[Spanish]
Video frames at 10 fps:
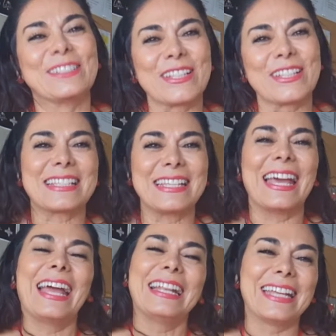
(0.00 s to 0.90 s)
Entonces
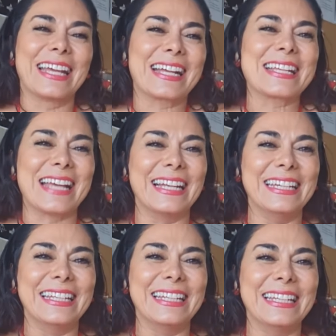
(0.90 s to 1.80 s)
sí, él tiene que
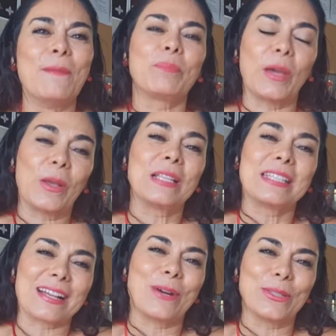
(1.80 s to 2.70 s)
salir, pero
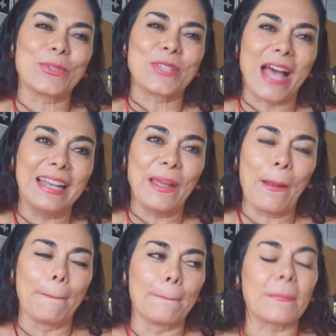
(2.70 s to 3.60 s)
ella cuando
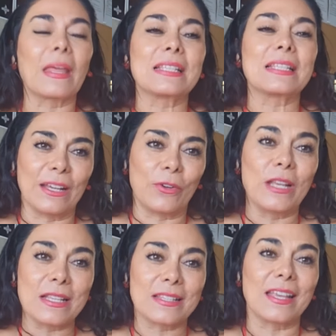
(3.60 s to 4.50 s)
sale él eh, sale con el